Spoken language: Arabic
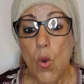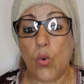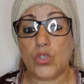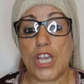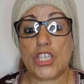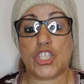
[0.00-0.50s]

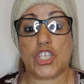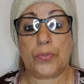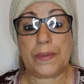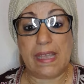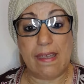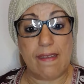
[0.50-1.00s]

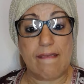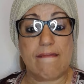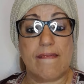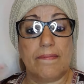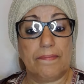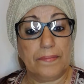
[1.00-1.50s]
وتتجبدي
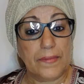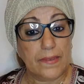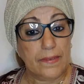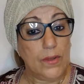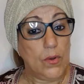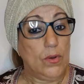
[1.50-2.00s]

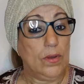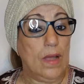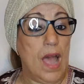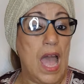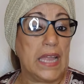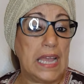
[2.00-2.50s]

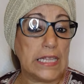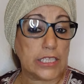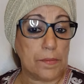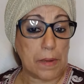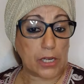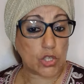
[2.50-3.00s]
ها
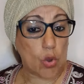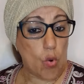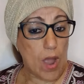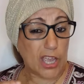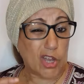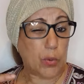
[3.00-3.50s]
قالت مرت
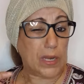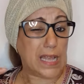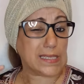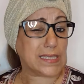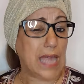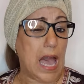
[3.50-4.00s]
خوها يخوي لها
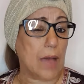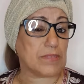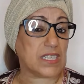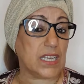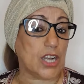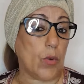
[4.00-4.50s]
الصحه
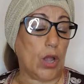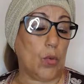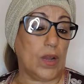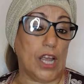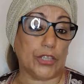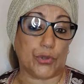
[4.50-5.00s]
مسكينه
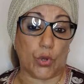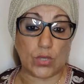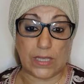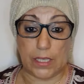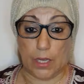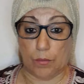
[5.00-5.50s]
ويخوي لها
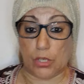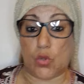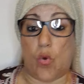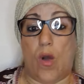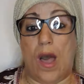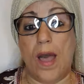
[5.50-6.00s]
الدروس لديك مرت
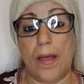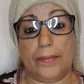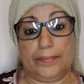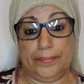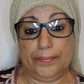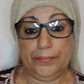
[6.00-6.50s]
خوها
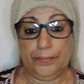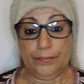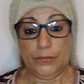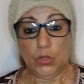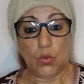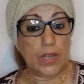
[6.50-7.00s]

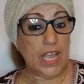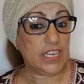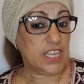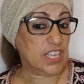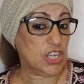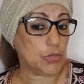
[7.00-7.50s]
وكاع
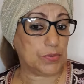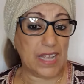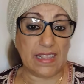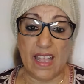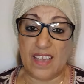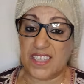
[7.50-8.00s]
اللي كيجبد
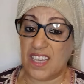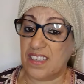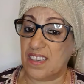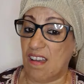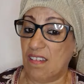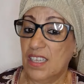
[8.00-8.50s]
هاد
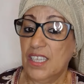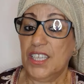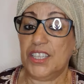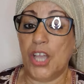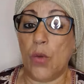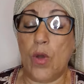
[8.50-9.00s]
الحسنيه
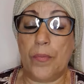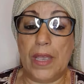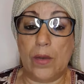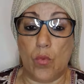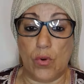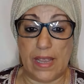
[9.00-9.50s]
الدعوه
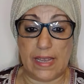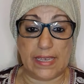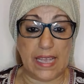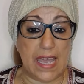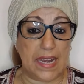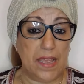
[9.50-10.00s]
به المولي
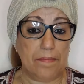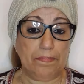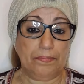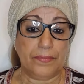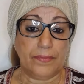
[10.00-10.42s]
الكريم